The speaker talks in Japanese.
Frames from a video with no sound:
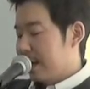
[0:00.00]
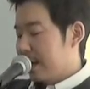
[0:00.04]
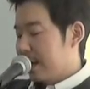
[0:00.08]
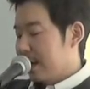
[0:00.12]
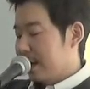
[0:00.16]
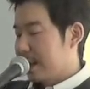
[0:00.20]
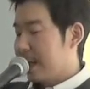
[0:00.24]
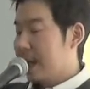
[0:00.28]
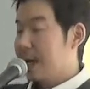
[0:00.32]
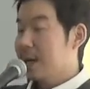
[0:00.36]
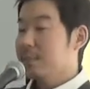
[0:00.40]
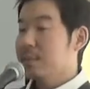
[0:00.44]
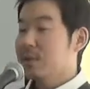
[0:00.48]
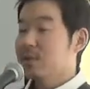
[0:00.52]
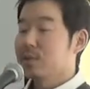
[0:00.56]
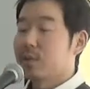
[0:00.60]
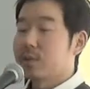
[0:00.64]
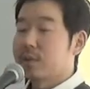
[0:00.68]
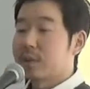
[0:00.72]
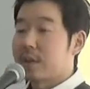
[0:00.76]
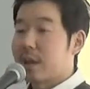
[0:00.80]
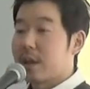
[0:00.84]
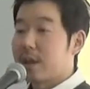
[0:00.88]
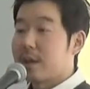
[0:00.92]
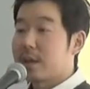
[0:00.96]
神の
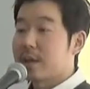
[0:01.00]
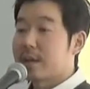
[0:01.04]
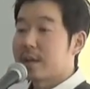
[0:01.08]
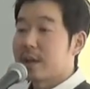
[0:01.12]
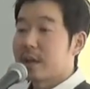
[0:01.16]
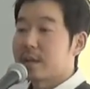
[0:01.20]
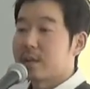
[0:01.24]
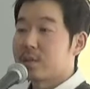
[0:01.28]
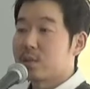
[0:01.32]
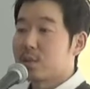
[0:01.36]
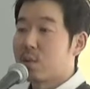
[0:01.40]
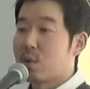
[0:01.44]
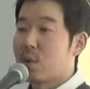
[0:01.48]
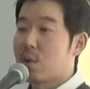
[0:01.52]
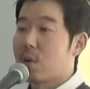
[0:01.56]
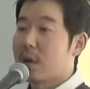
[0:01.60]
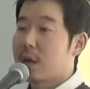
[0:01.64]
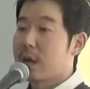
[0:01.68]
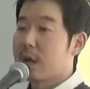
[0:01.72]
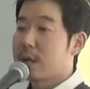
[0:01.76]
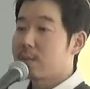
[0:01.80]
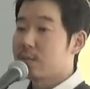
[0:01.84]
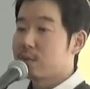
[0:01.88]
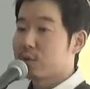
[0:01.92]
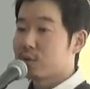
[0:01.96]
計画を、
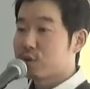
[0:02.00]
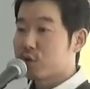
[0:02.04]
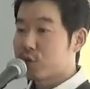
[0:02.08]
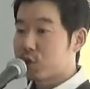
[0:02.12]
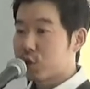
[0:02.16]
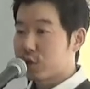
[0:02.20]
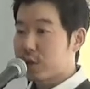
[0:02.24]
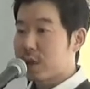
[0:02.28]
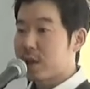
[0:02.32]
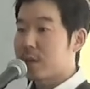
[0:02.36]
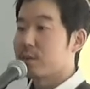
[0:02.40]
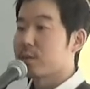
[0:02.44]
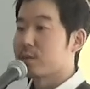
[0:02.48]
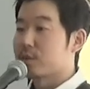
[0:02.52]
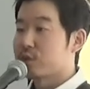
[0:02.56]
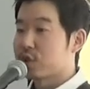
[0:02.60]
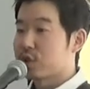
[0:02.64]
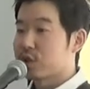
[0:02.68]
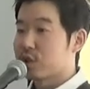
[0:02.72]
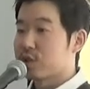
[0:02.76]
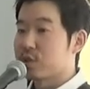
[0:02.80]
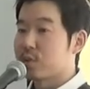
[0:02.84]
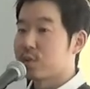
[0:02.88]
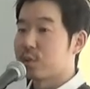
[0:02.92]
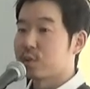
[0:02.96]
神の主権を
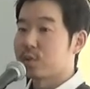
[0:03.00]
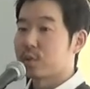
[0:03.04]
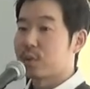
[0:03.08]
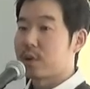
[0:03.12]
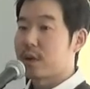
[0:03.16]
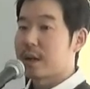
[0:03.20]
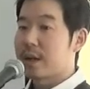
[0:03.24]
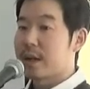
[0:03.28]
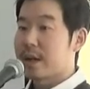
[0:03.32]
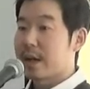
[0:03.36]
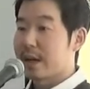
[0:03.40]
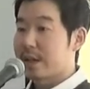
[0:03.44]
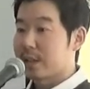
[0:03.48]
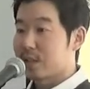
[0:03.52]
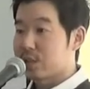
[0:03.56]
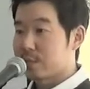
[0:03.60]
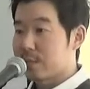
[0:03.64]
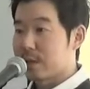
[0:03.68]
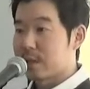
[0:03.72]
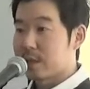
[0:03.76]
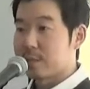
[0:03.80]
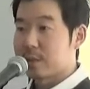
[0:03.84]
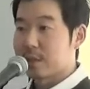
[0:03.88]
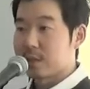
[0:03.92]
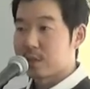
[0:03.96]
知ることから始
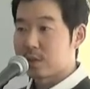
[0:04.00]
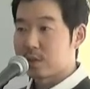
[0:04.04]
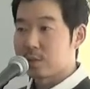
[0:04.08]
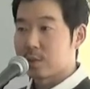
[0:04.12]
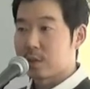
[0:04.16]
まります。